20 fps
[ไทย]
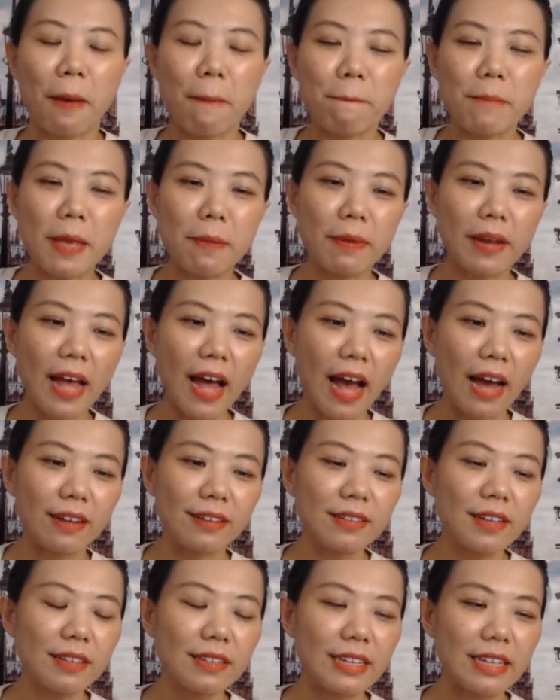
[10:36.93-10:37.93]
มีปัญหา
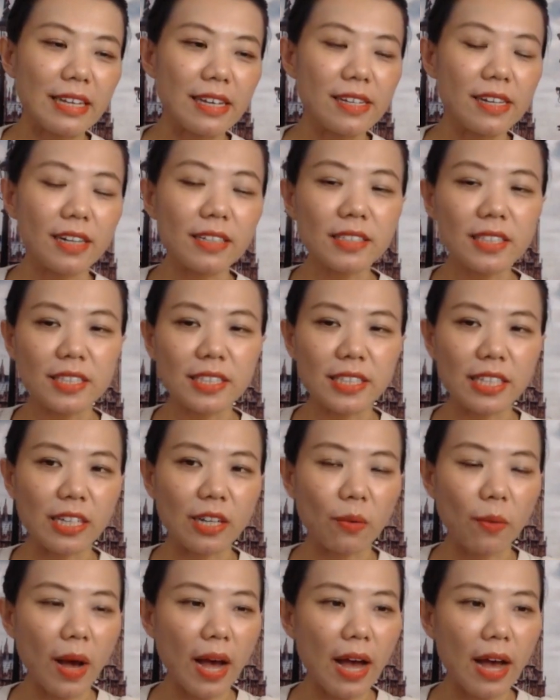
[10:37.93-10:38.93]
เรื่องนี้เยอะจริ
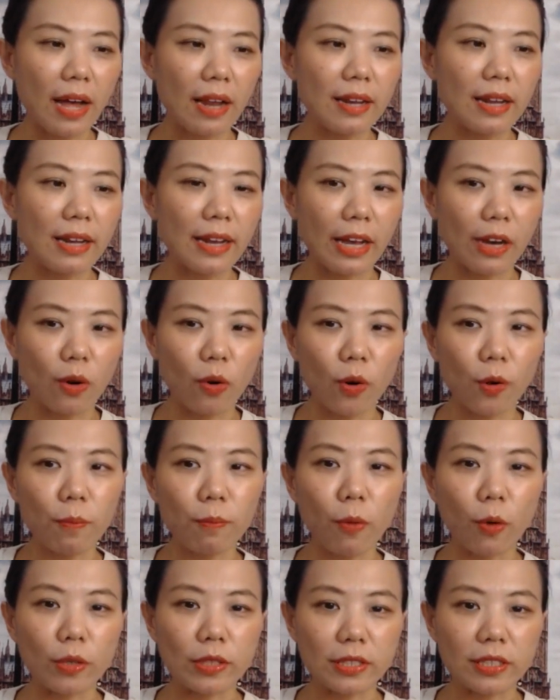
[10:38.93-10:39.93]
งๆว่าหลายๆคน
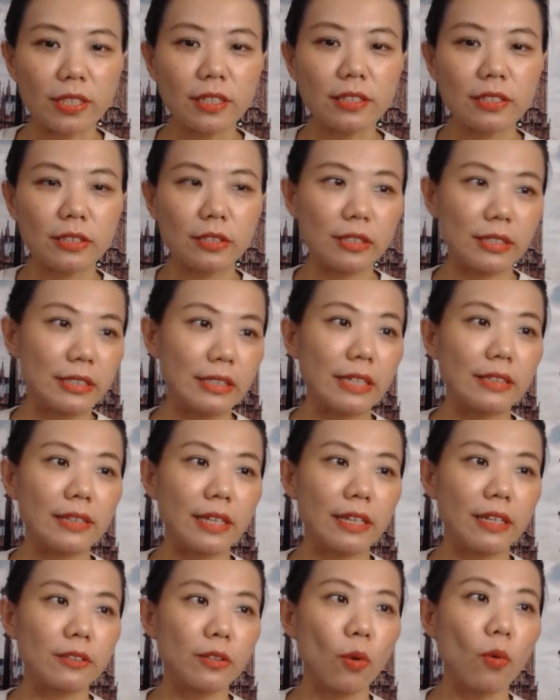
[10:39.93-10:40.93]
บ่นคือจ
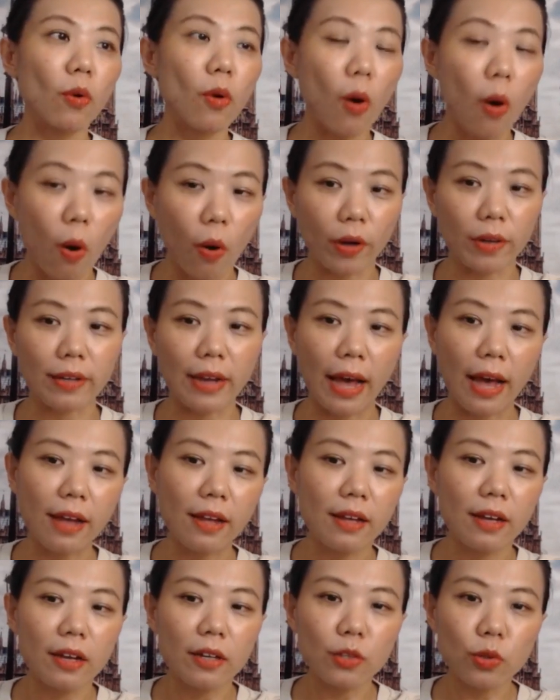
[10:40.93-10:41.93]
ริงๆทุกคนนะ
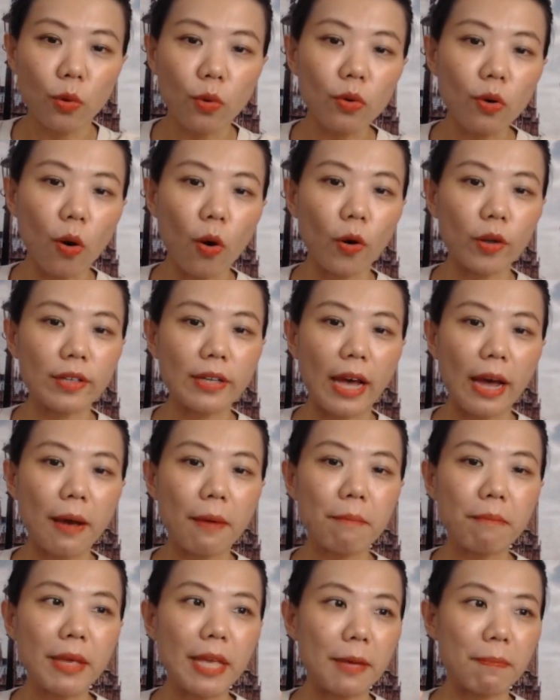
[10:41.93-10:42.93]
ทุกคนนะ
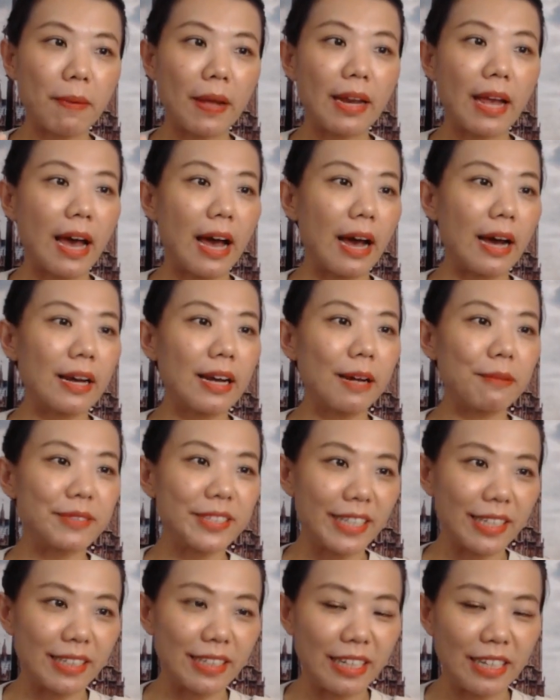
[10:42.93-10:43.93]
มีปัญหากับ
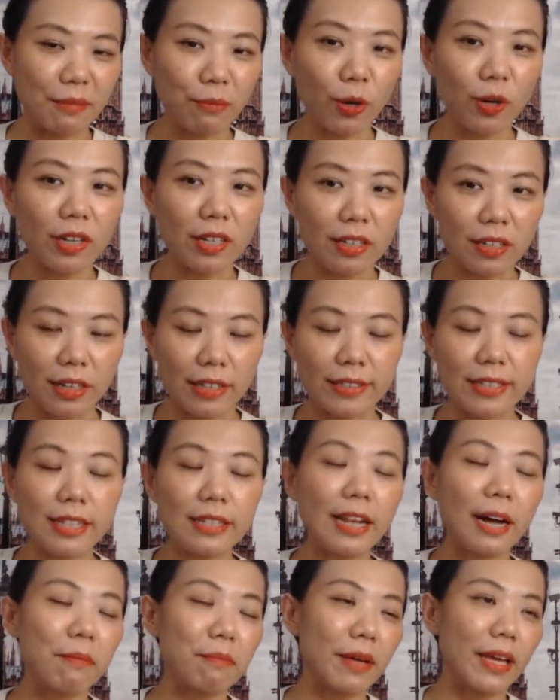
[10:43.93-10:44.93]
สิ่งนี้หมดเลยที่
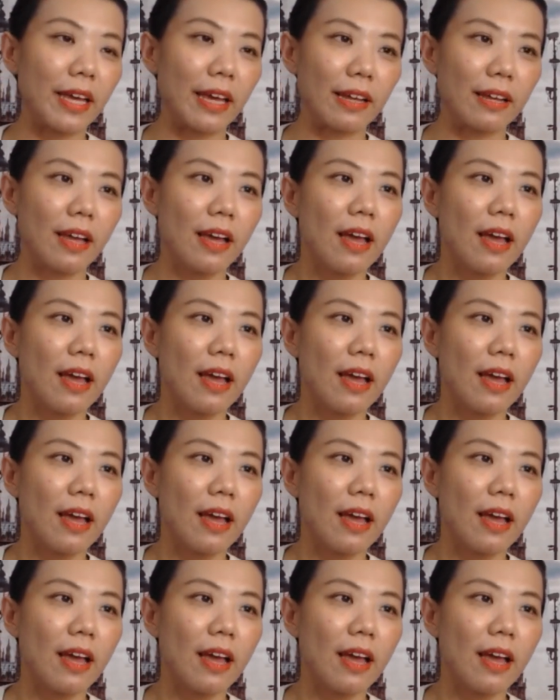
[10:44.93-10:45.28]
ทำเพจ